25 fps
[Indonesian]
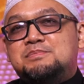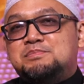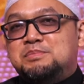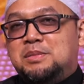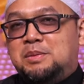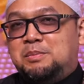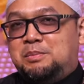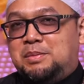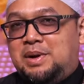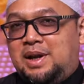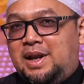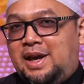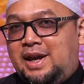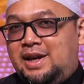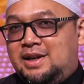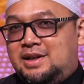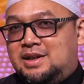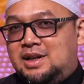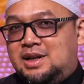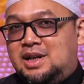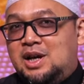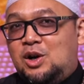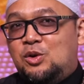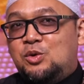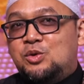membelai
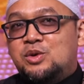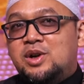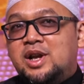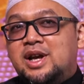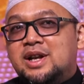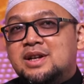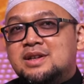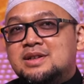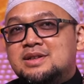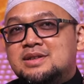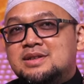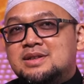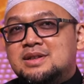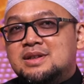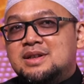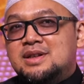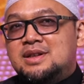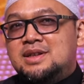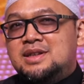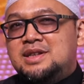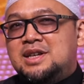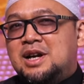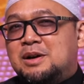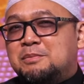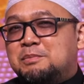dedaunan
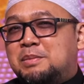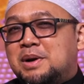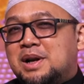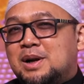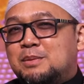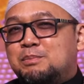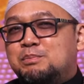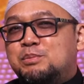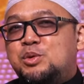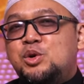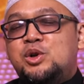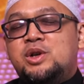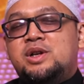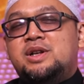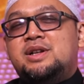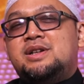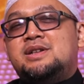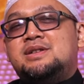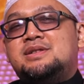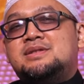yang berembun.